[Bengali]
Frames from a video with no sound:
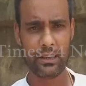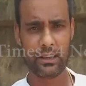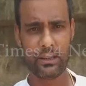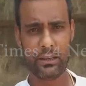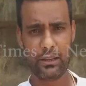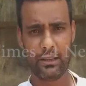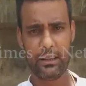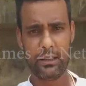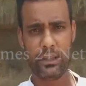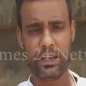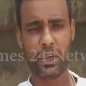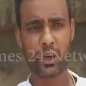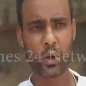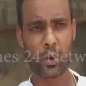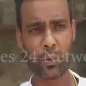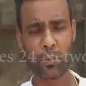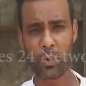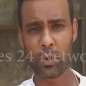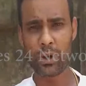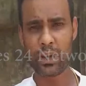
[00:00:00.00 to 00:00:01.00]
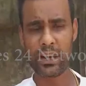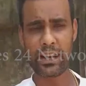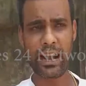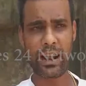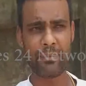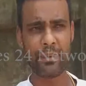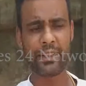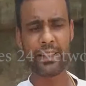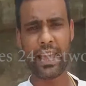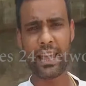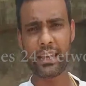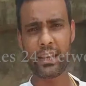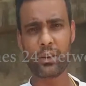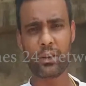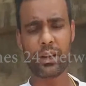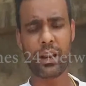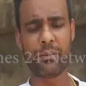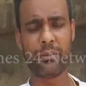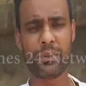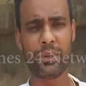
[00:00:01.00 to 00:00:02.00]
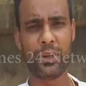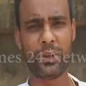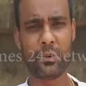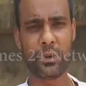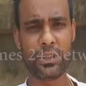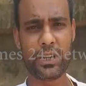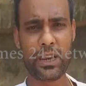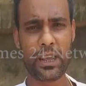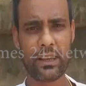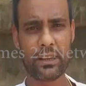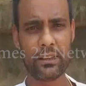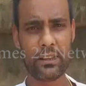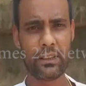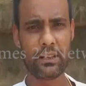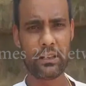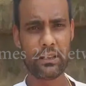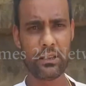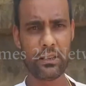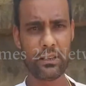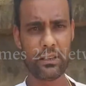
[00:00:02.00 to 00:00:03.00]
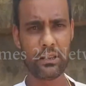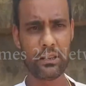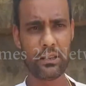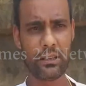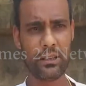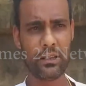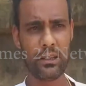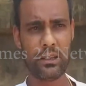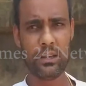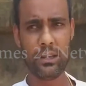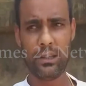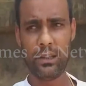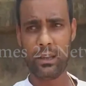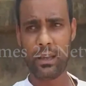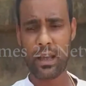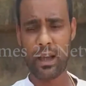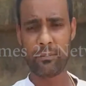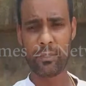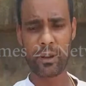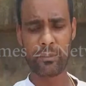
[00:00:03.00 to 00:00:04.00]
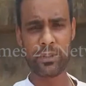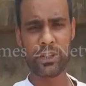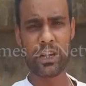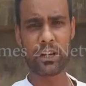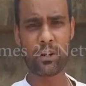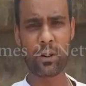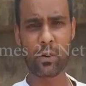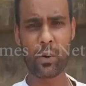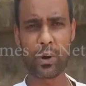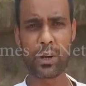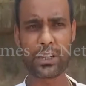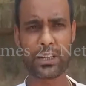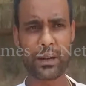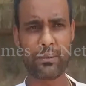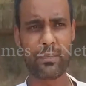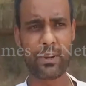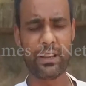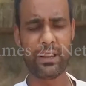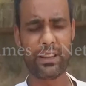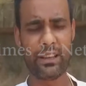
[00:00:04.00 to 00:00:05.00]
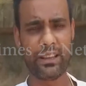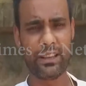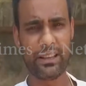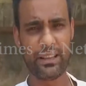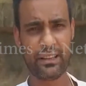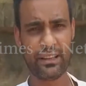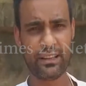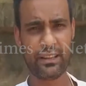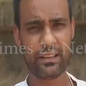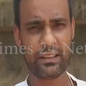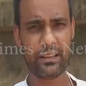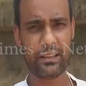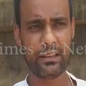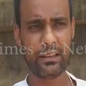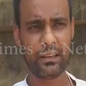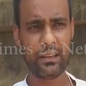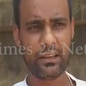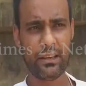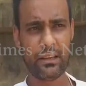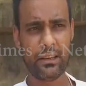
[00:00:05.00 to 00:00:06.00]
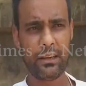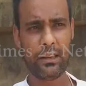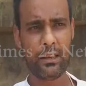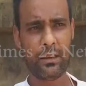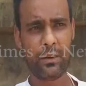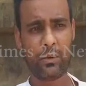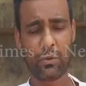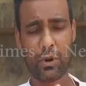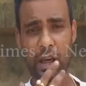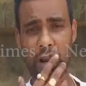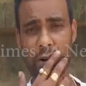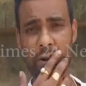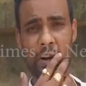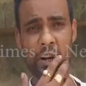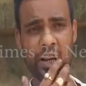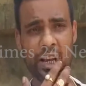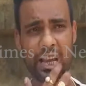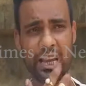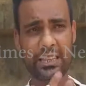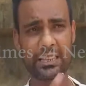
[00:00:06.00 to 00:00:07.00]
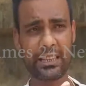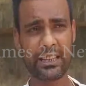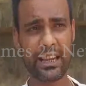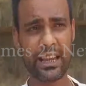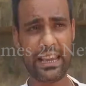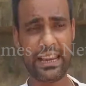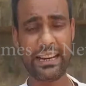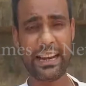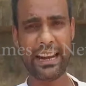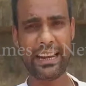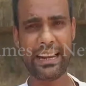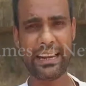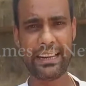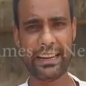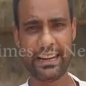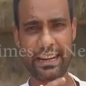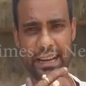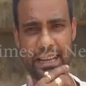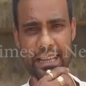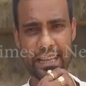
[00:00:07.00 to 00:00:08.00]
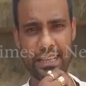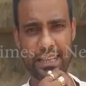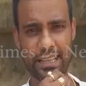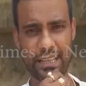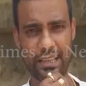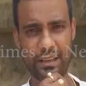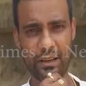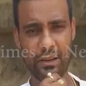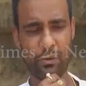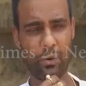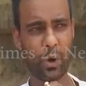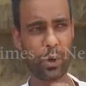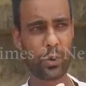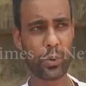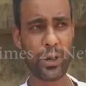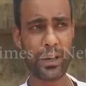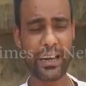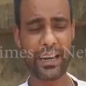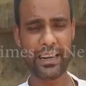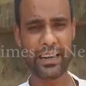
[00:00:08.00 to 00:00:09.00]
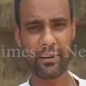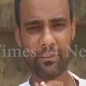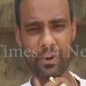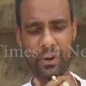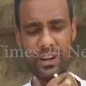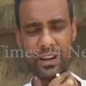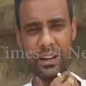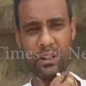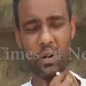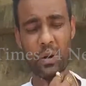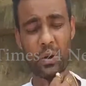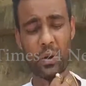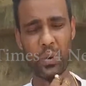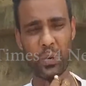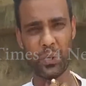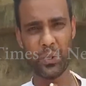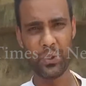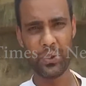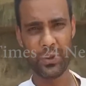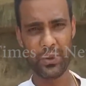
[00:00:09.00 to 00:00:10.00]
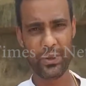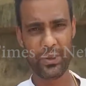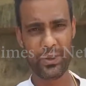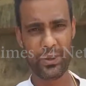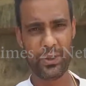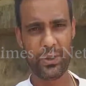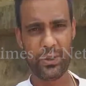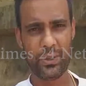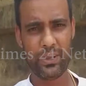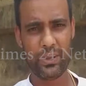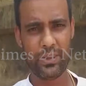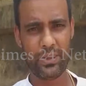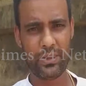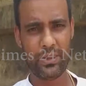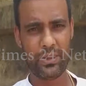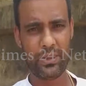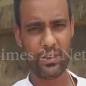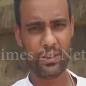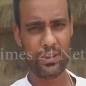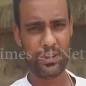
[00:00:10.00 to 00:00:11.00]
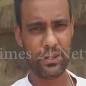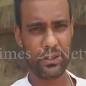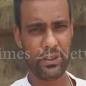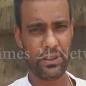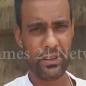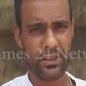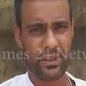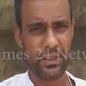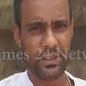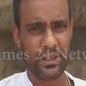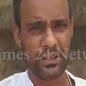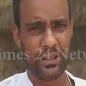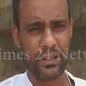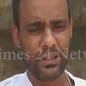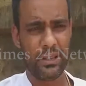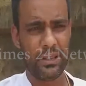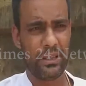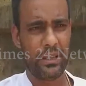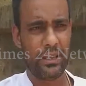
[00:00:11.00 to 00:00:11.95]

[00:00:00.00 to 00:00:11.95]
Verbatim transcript: এরকম লোকের ড্রাইভিং দেয় কি করে আমি তো এটা বুঝি না ঘটনাটা কোন জায়গাতে আমরা বিশালগড় কোর্টের সামনে কি গাড়ি ছিল ওনার ওনার হইলো গিয়ে সেটা এইট হান্ড্রেড অল্টো এইট হান্ড্রেড মানে এটা অল্টো তো এখানে কি মানে কেউ ব্যথা ব্যথা পাইছে